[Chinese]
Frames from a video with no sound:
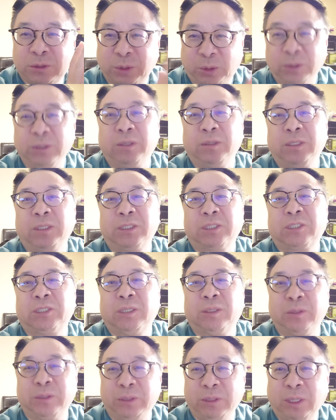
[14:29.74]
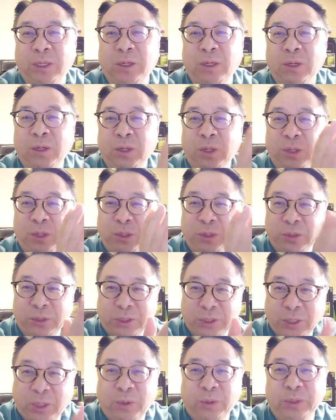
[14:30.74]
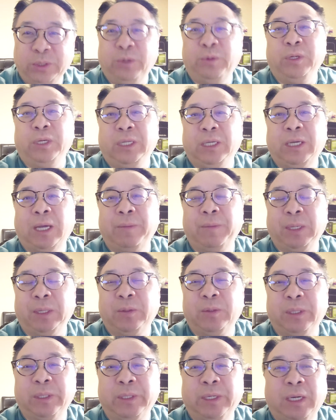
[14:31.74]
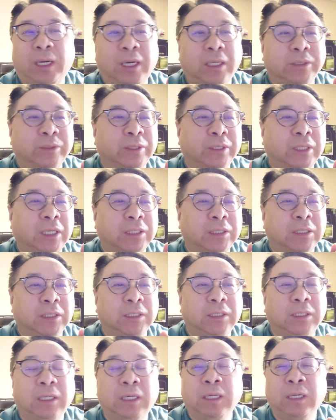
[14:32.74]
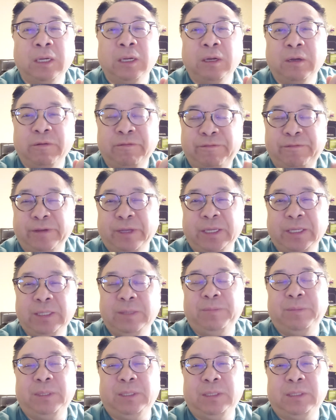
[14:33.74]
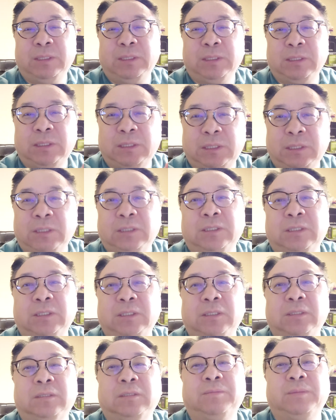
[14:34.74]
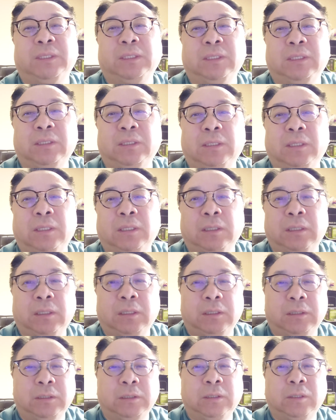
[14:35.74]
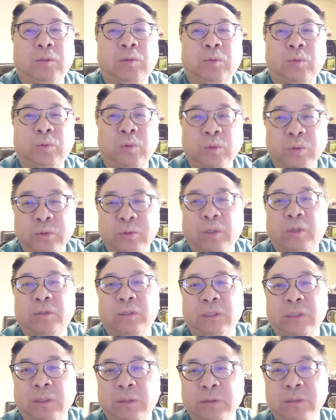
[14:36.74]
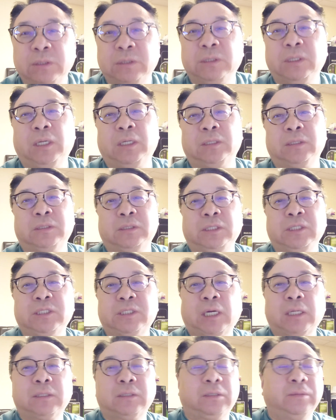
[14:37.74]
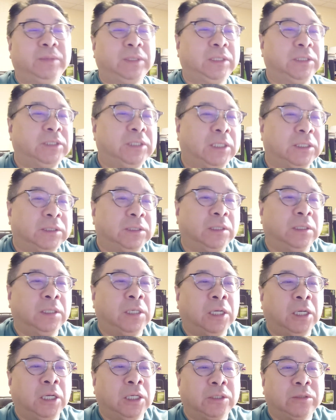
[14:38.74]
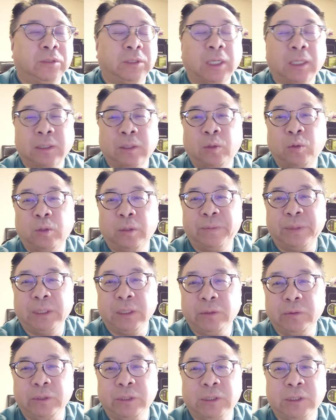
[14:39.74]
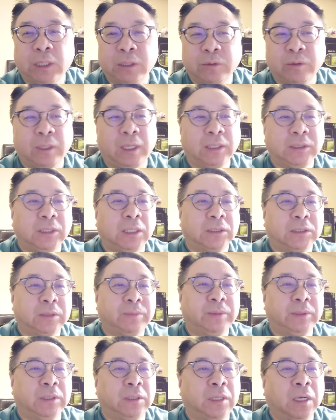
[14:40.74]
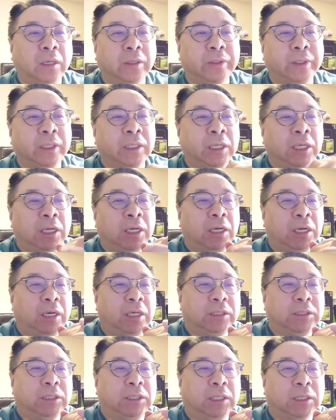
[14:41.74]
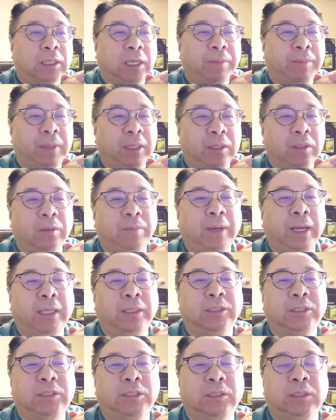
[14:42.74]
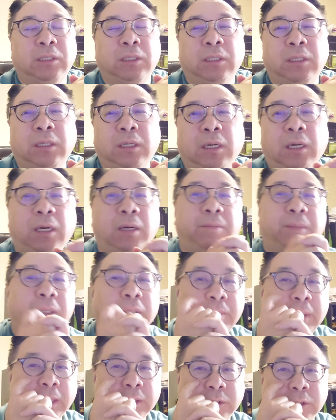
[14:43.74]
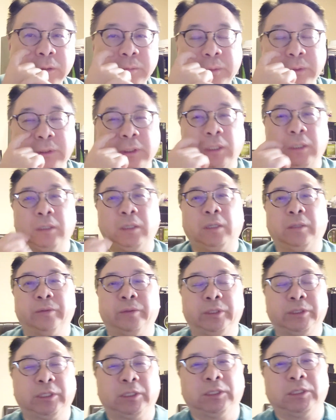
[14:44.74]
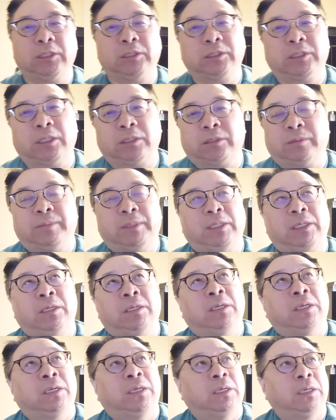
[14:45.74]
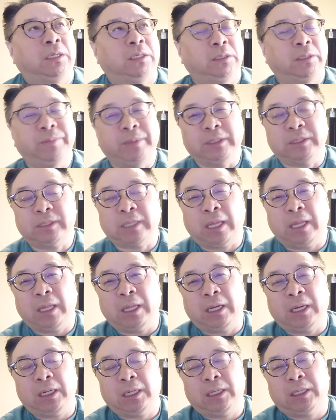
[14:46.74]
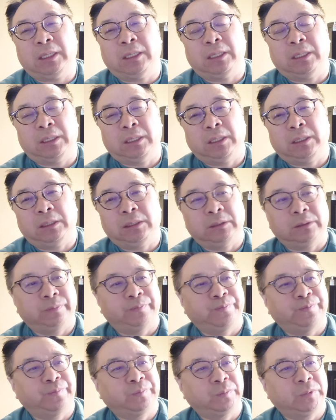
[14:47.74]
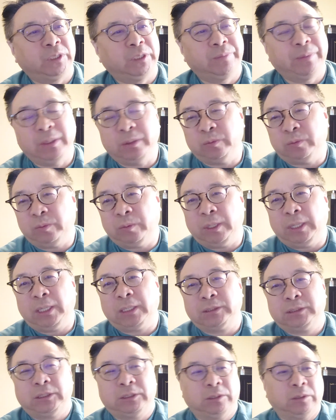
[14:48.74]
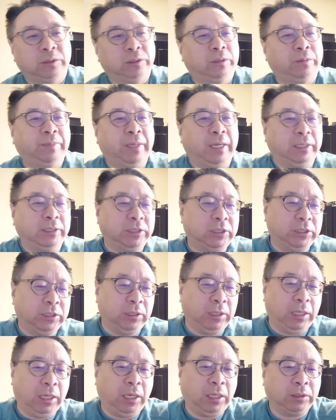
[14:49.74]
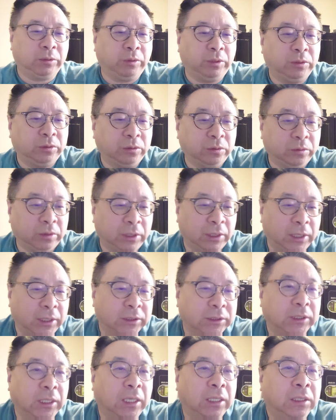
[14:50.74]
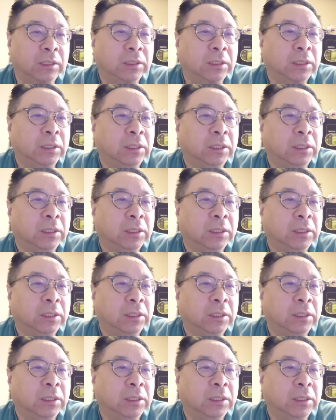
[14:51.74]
总有一个时候你要你要你会离开美国的啊，所以它是一个非移民性质的这么一个一个工作或者投资的经商的这么一个签证，所以它的获批率相对来讲是比较高的，而且呢它没有排期啊，没有排期，不像好多签证像什么 一 B 三 啊啊 一 B 五 啊这都有排期了啊，对于中国人来讲